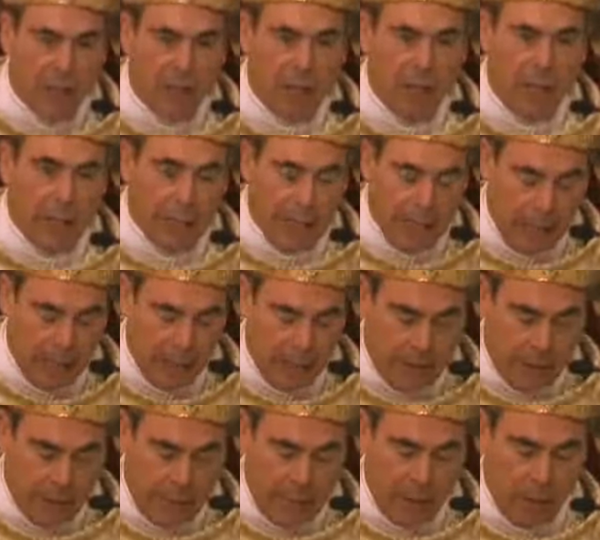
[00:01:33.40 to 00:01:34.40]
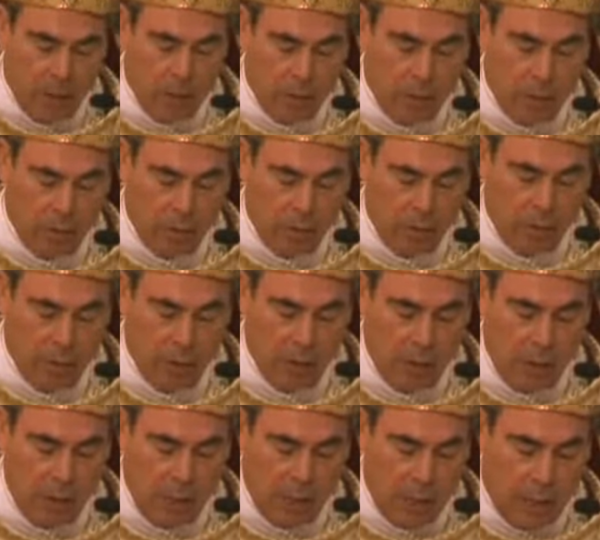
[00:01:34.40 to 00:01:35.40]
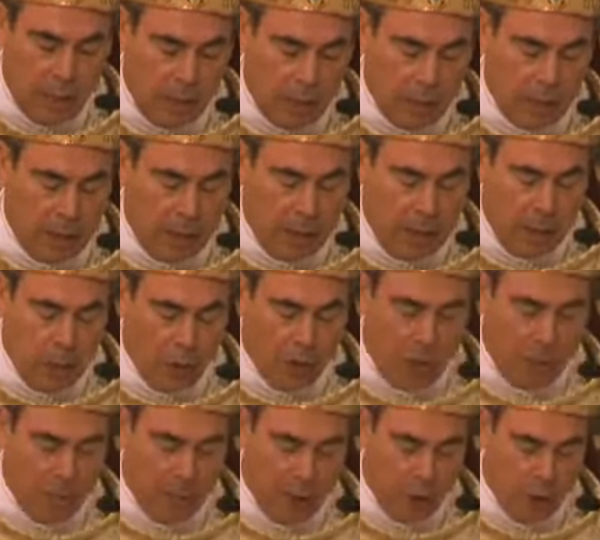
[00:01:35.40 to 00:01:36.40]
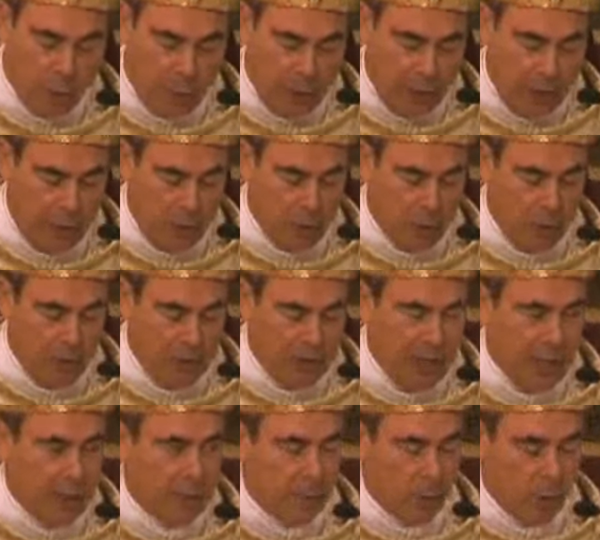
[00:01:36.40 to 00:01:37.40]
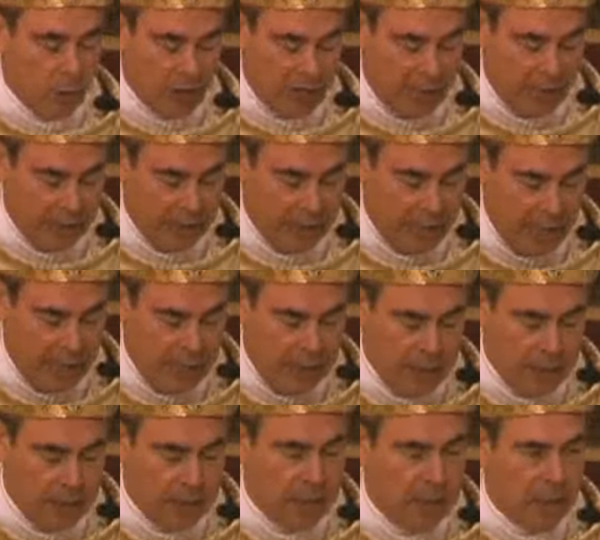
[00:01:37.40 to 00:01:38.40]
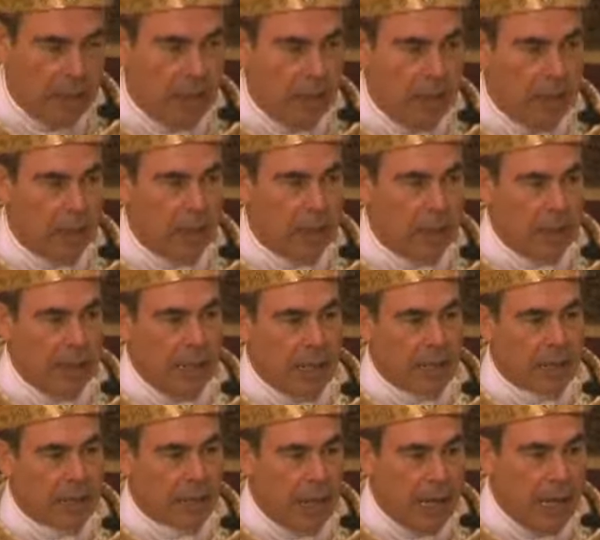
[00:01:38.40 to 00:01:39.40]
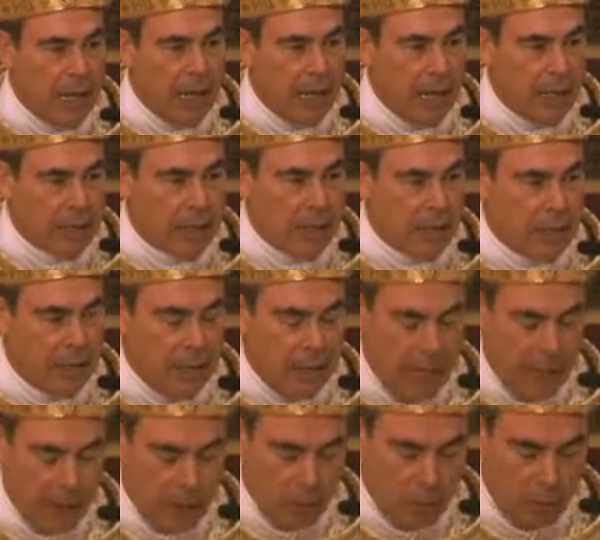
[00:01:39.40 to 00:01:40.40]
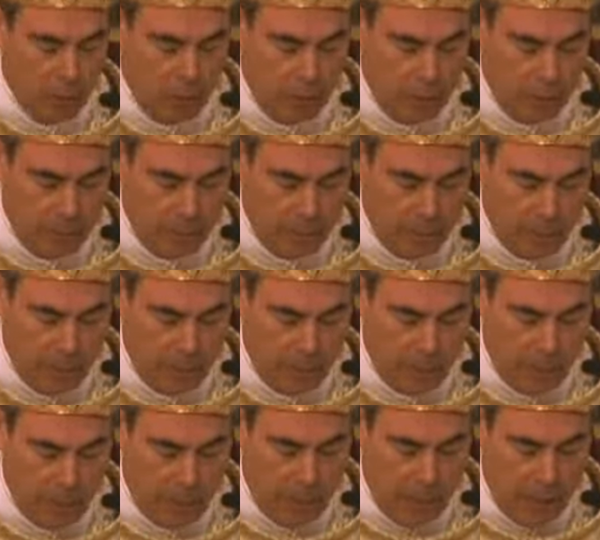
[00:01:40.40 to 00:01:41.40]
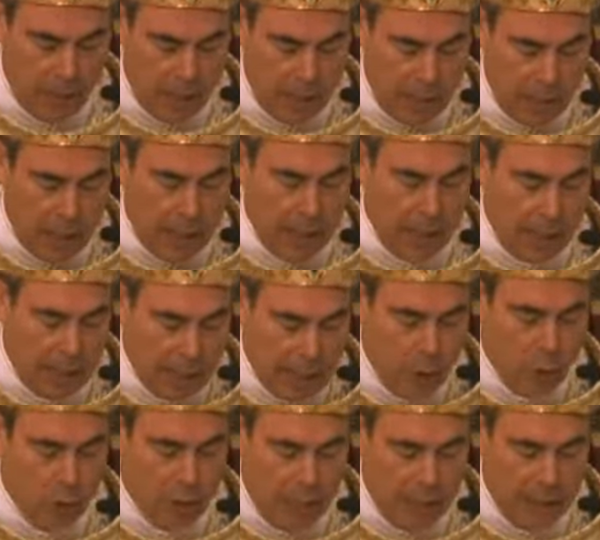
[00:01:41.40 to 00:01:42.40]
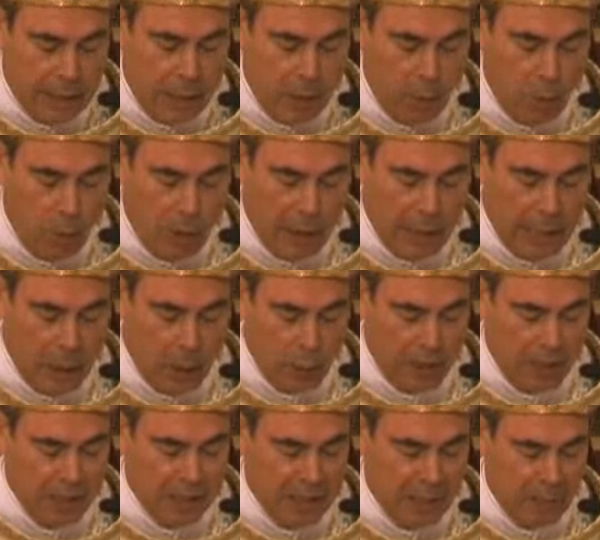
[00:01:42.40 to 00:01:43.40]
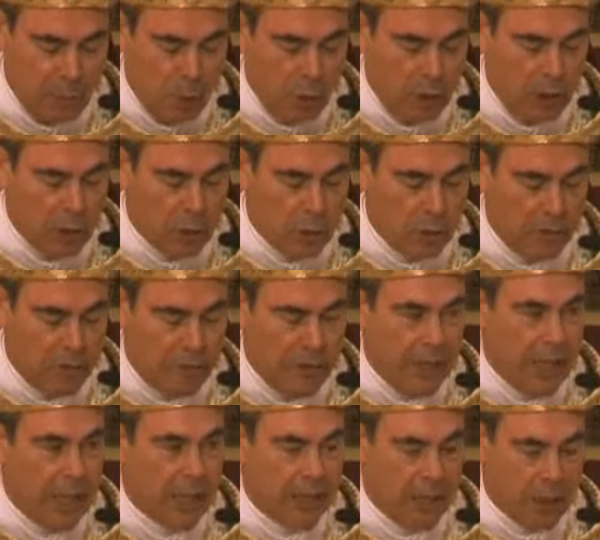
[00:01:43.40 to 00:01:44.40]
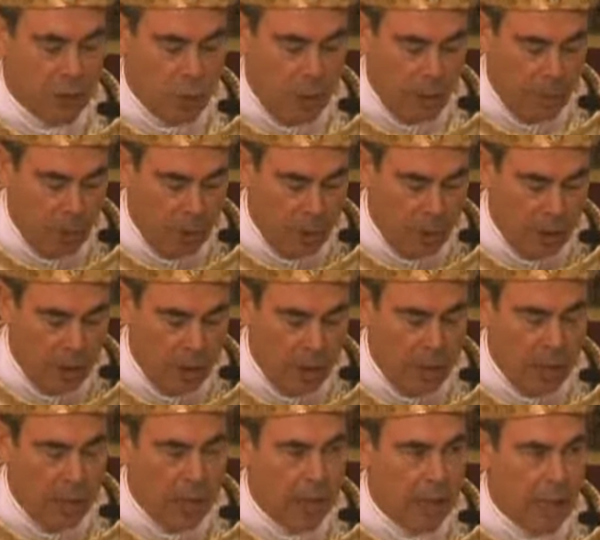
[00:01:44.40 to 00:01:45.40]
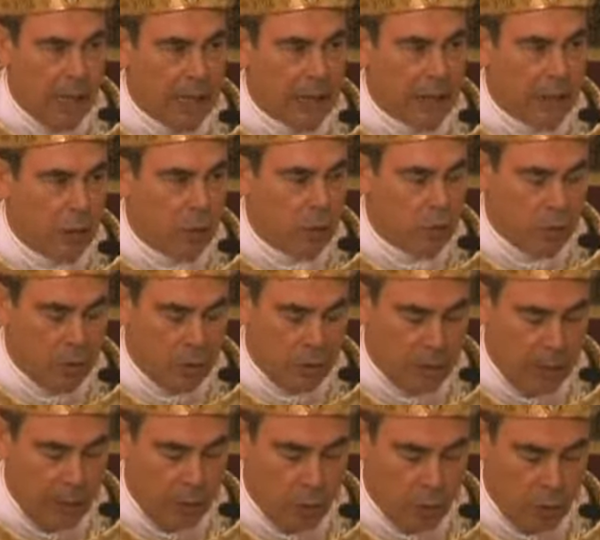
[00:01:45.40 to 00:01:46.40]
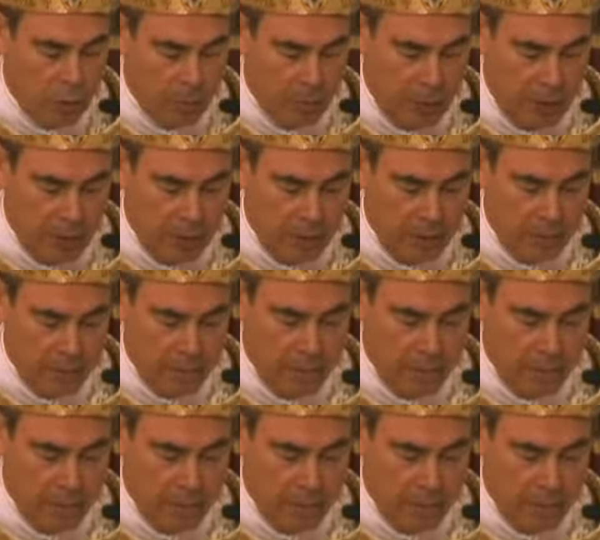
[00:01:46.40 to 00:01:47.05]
encarcelados, tenidos en menosprecio social por ser tales y hasta asesinados. Ellos han dado un claro testimonio de su fe y de su amor a Dios y a los hombres.